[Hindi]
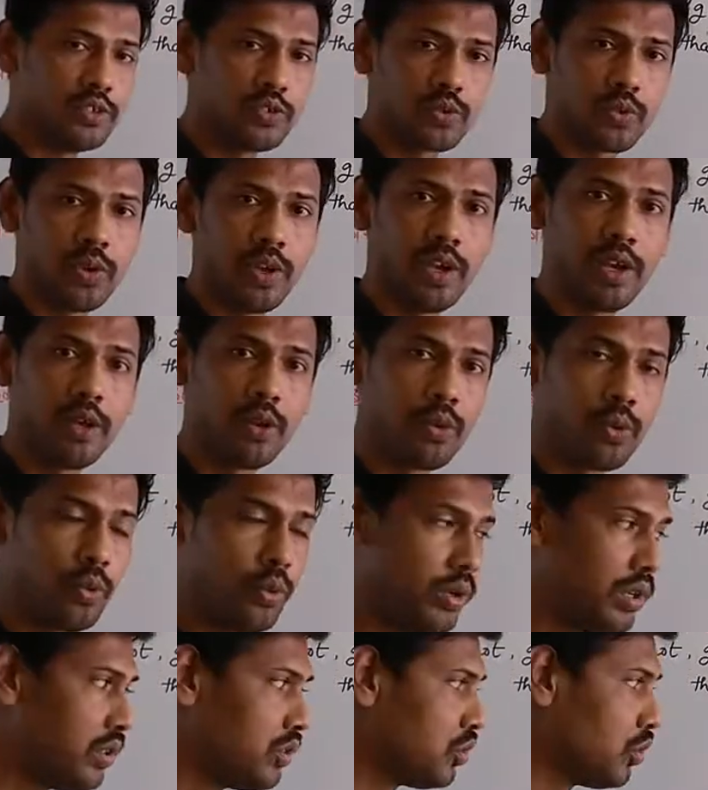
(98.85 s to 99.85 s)
स्क्वेयर
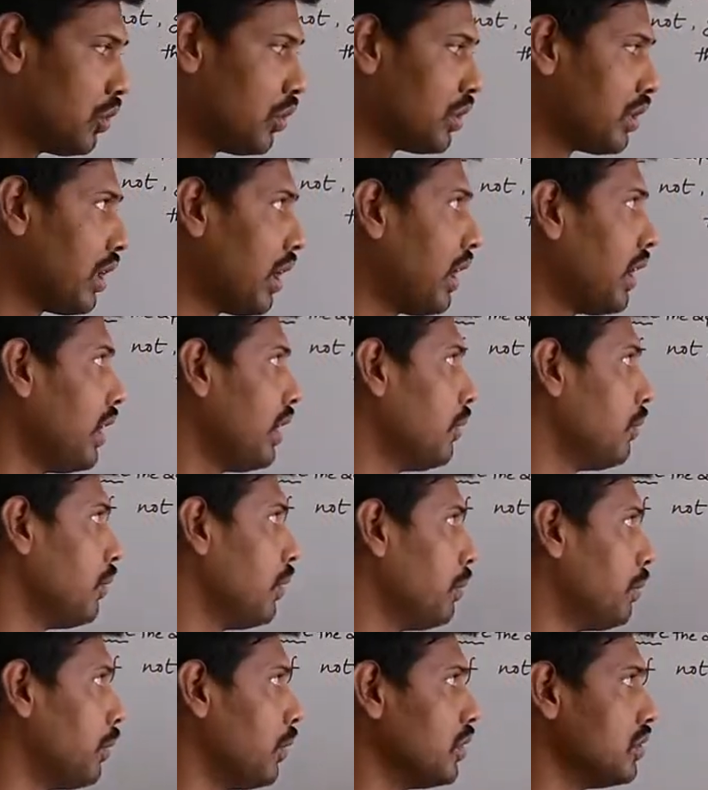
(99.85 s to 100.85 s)
रूट जो होता है
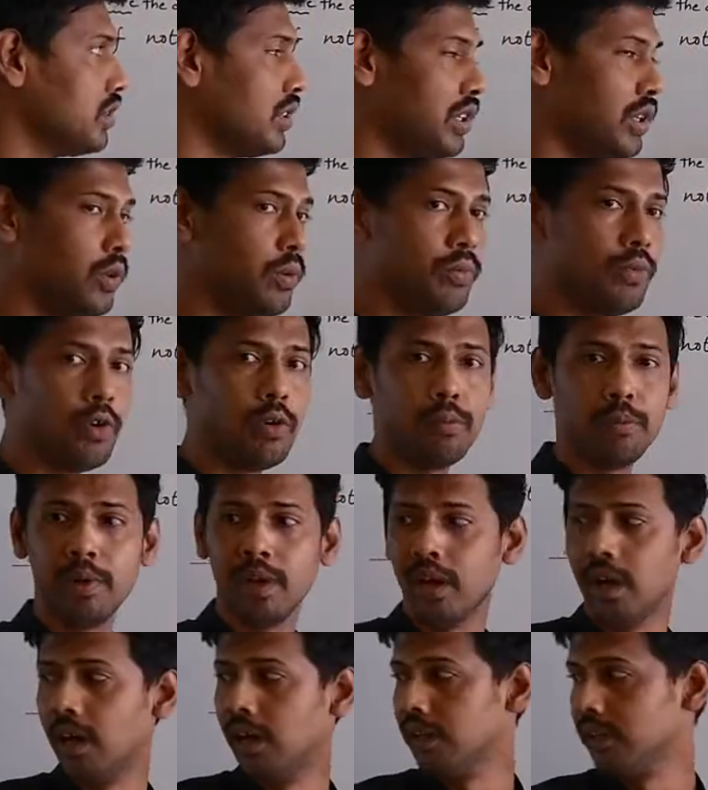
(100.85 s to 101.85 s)
वो पॉजिटिव फॉर्म में
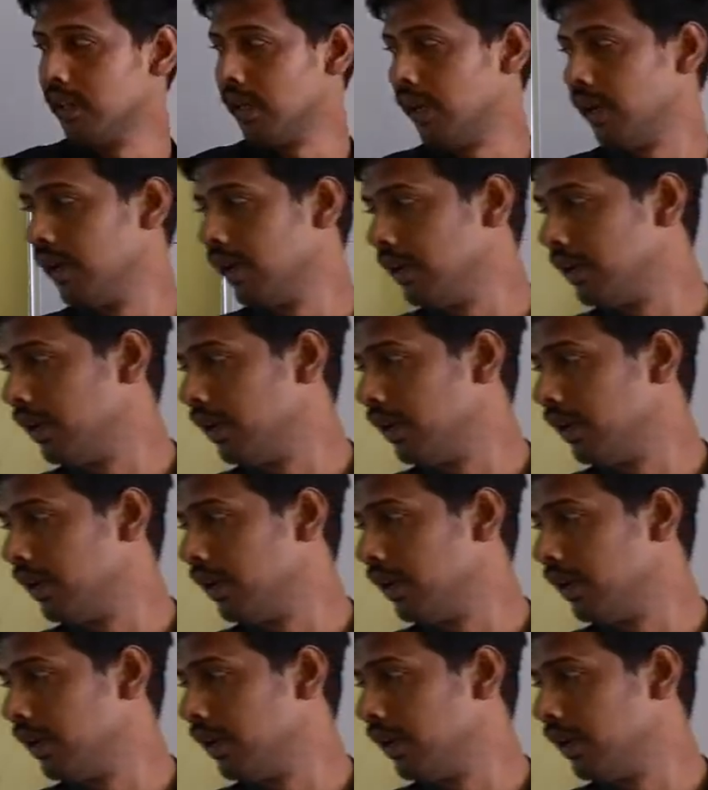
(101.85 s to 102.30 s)
आता है